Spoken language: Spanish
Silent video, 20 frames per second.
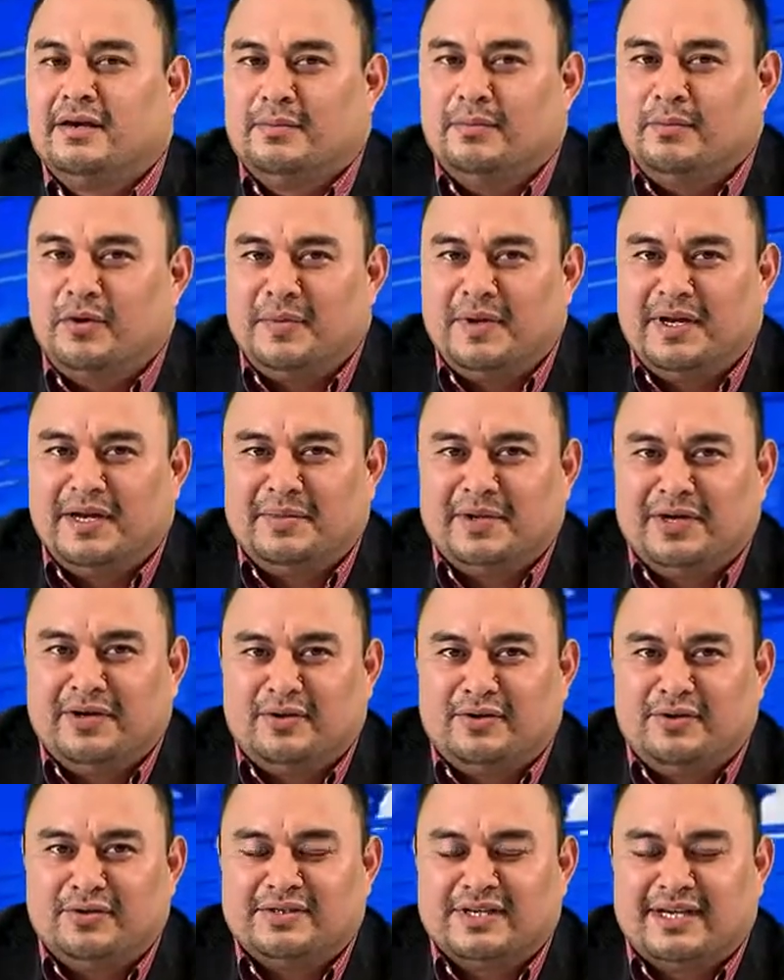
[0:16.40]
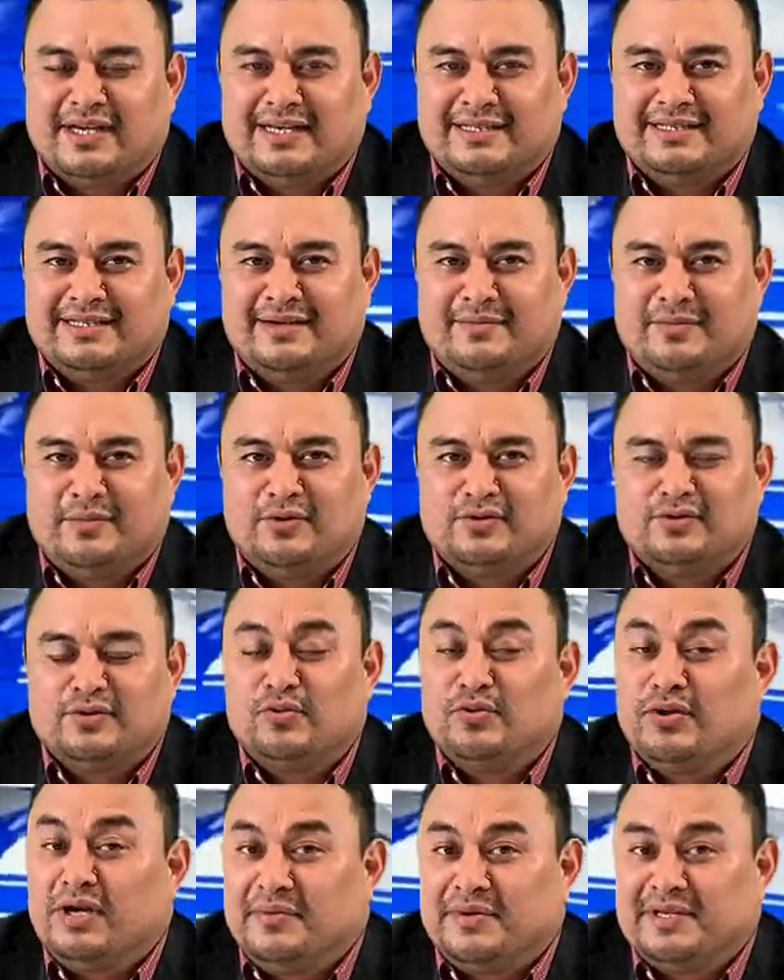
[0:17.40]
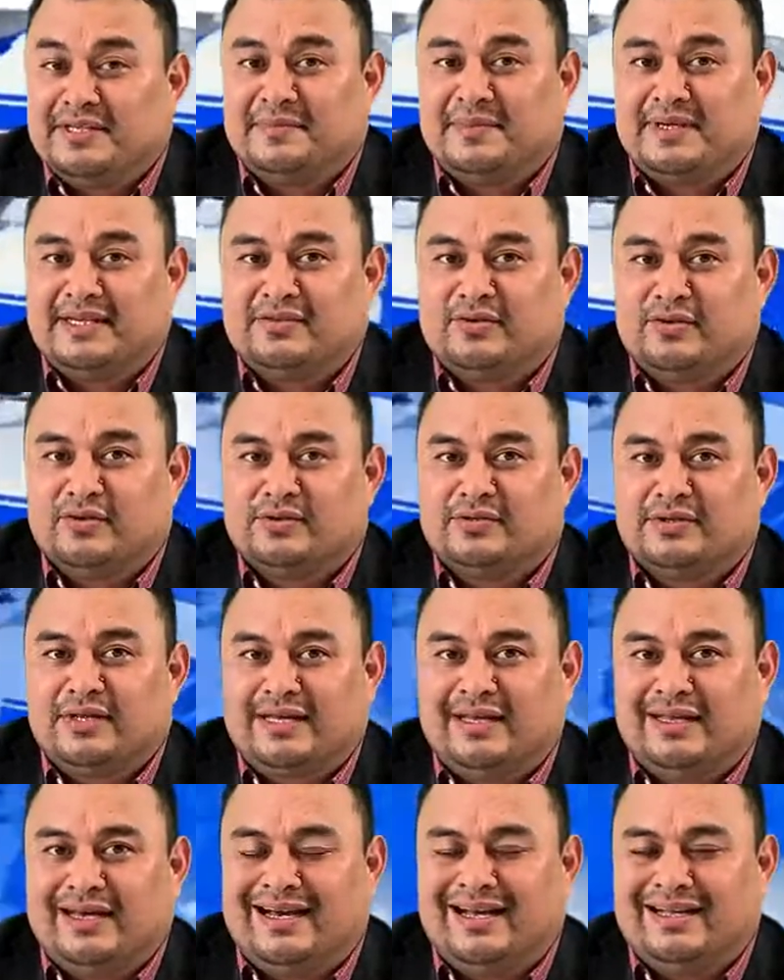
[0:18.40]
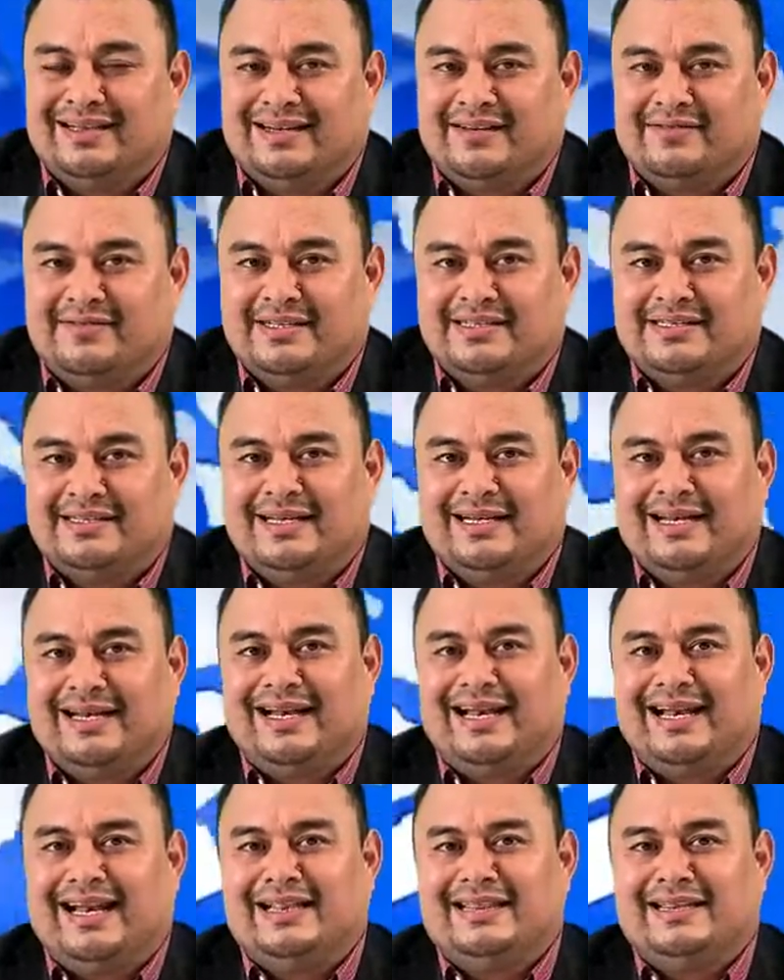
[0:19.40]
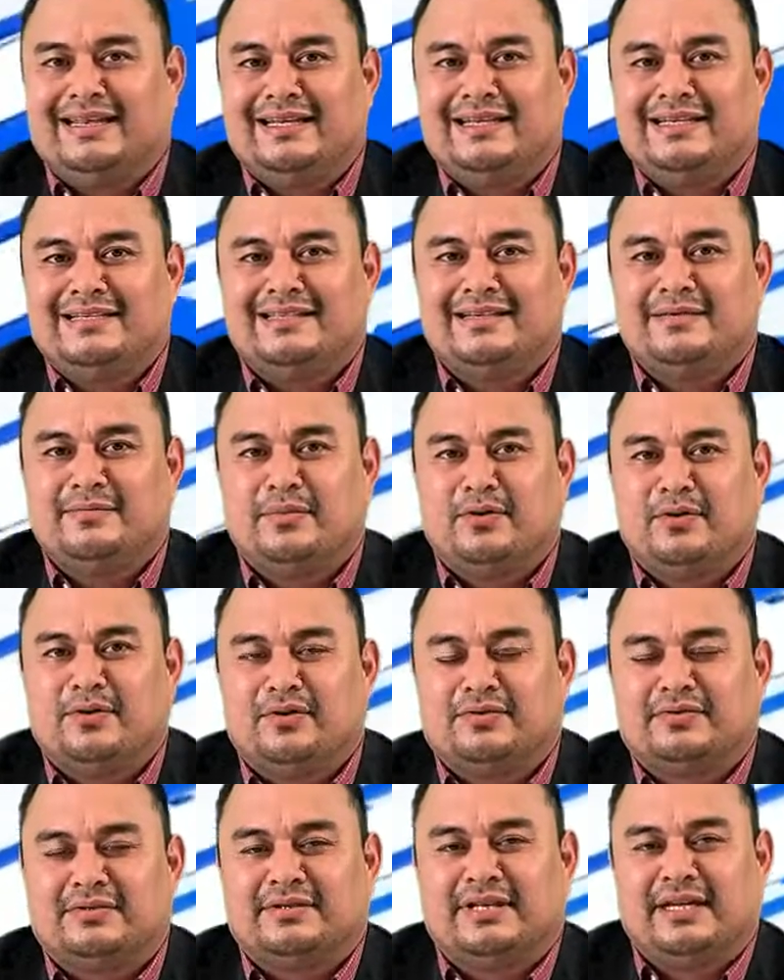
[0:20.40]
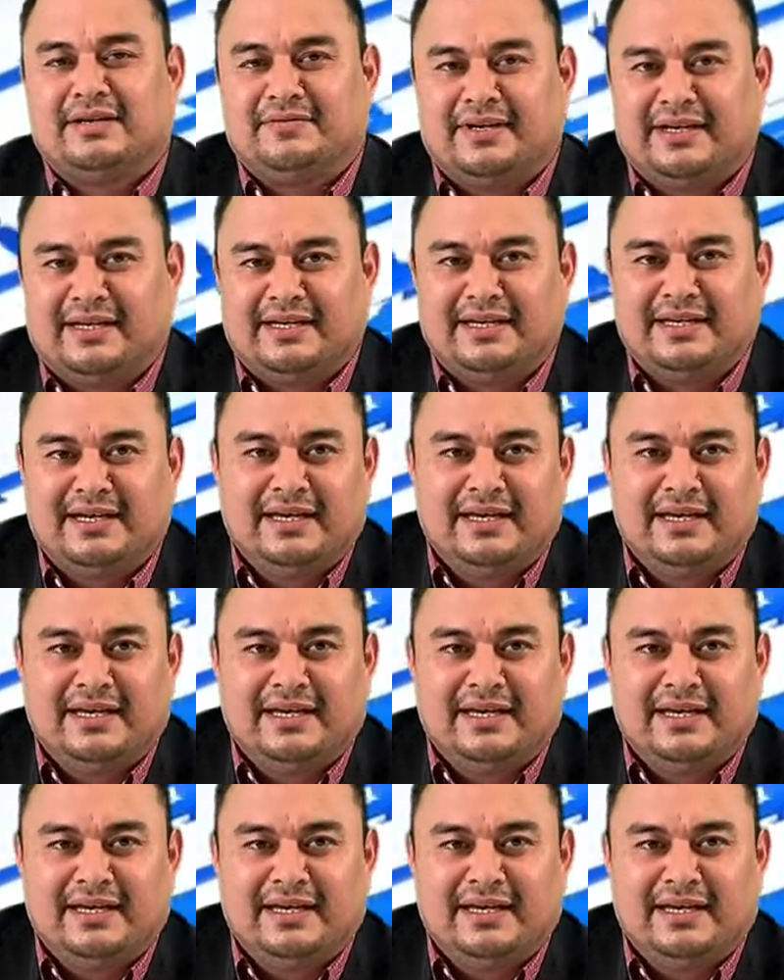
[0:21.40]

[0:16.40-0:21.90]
Muy bien amigos, aquí estamos una vez más con usted a través de Latinísimo TV.